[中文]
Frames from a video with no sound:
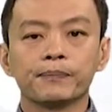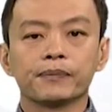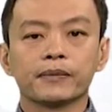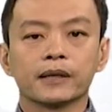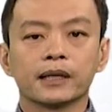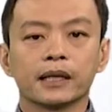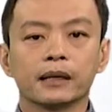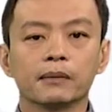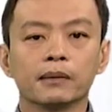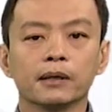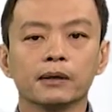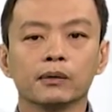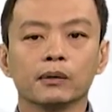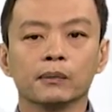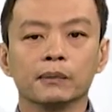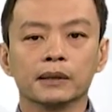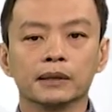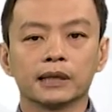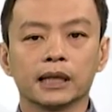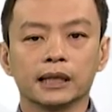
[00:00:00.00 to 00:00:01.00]
那么我
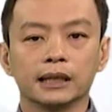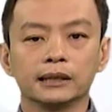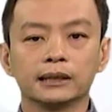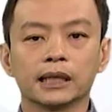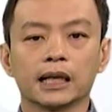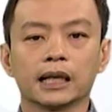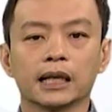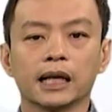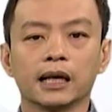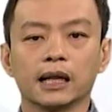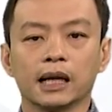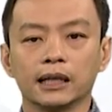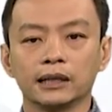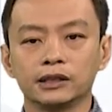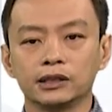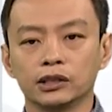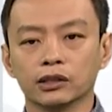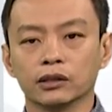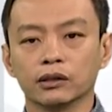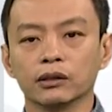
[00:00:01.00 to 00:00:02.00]
们等一下再来
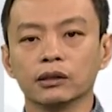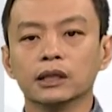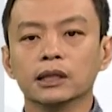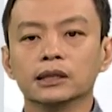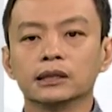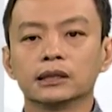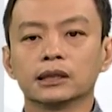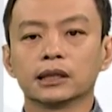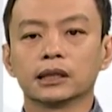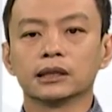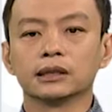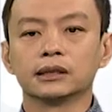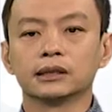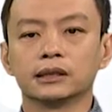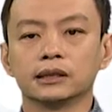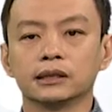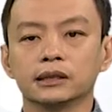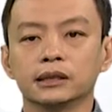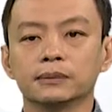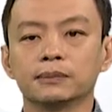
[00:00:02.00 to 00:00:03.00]
求这个
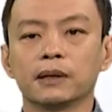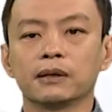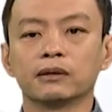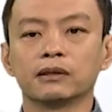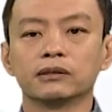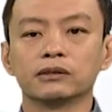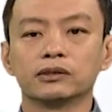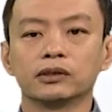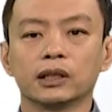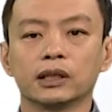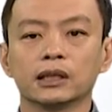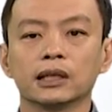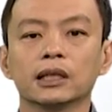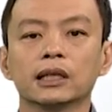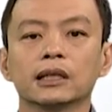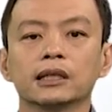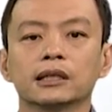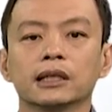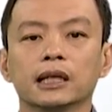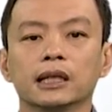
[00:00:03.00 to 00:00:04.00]
十级暴风圈，
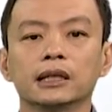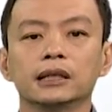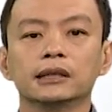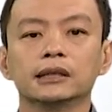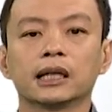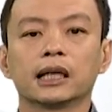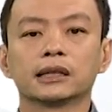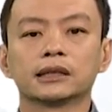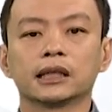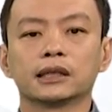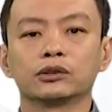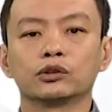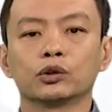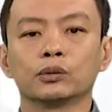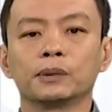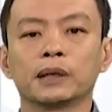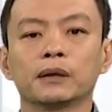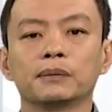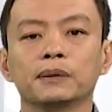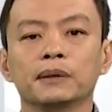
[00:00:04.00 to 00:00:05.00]
等一下在坐
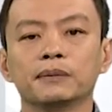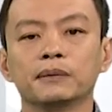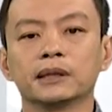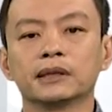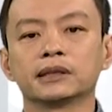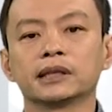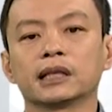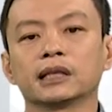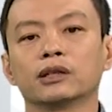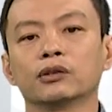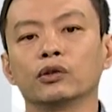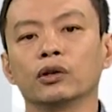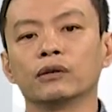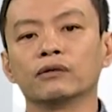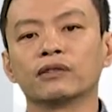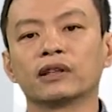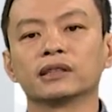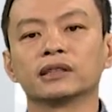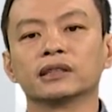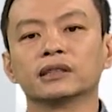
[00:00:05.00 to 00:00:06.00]
标平面上的原
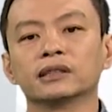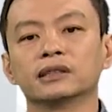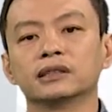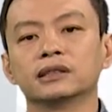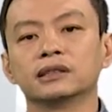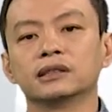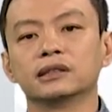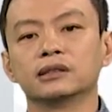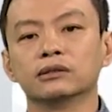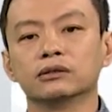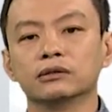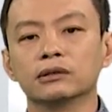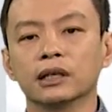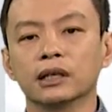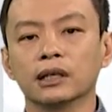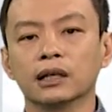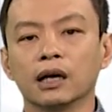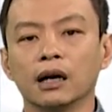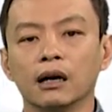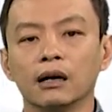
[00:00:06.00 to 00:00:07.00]
方程式是如
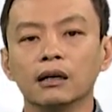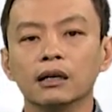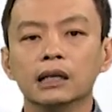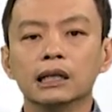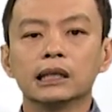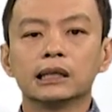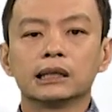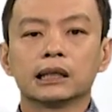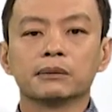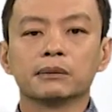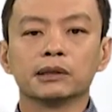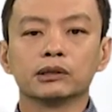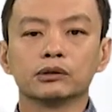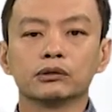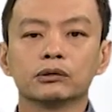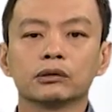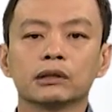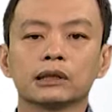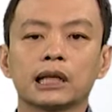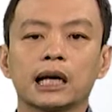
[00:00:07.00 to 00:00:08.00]
何哈？那么
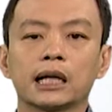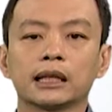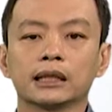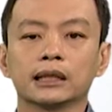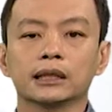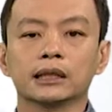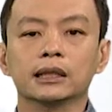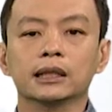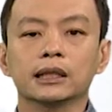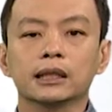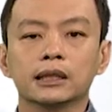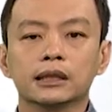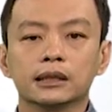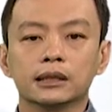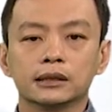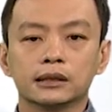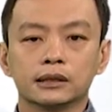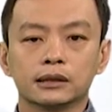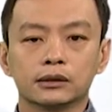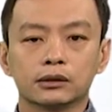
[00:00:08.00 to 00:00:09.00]
如果它的
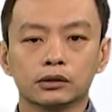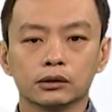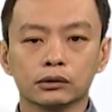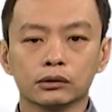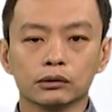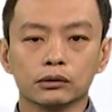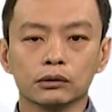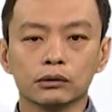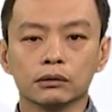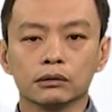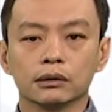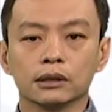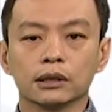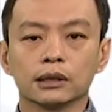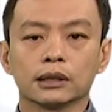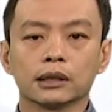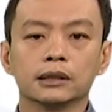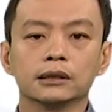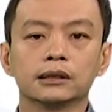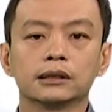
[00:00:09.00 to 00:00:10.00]
速度
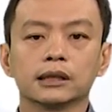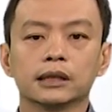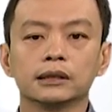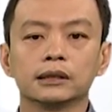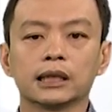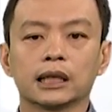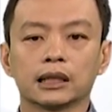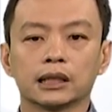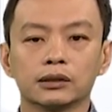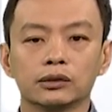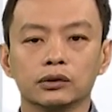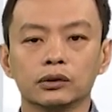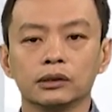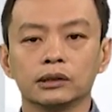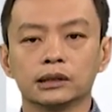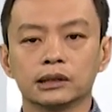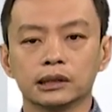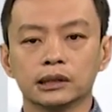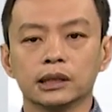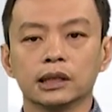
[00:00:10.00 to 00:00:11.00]
跟增强的趋
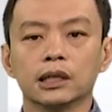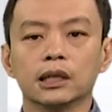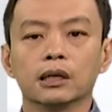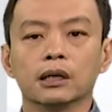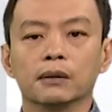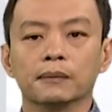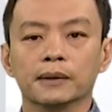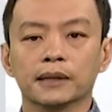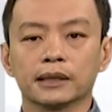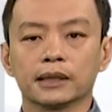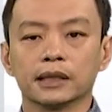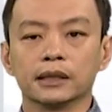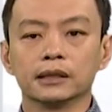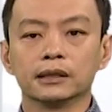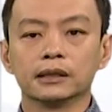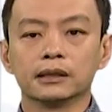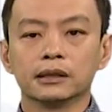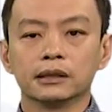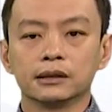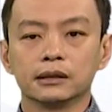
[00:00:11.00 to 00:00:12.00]
势，我们
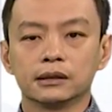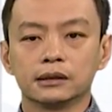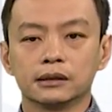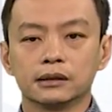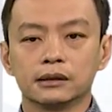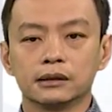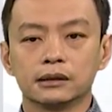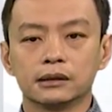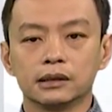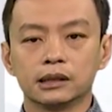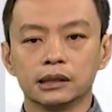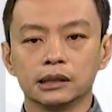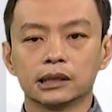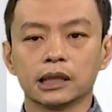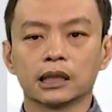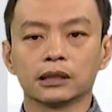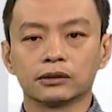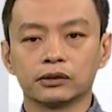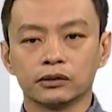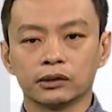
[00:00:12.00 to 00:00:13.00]
跟气
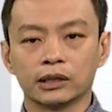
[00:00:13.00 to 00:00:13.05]
象局